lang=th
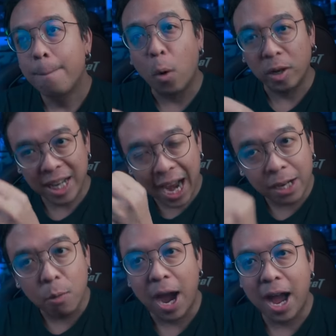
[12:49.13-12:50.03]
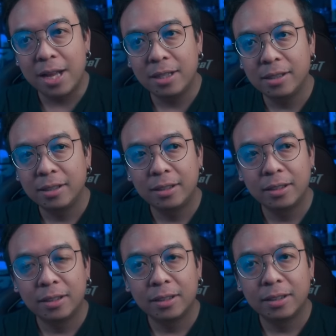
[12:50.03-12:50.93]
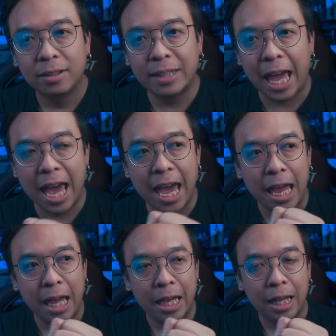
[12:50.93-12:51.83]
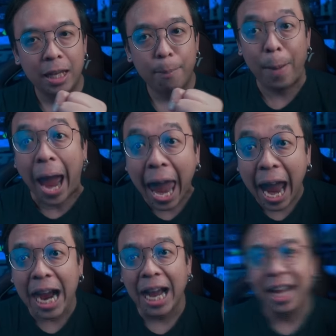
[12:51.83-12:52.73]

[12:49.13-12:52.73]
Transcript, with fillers: บทง่ายกว่า แต่แพง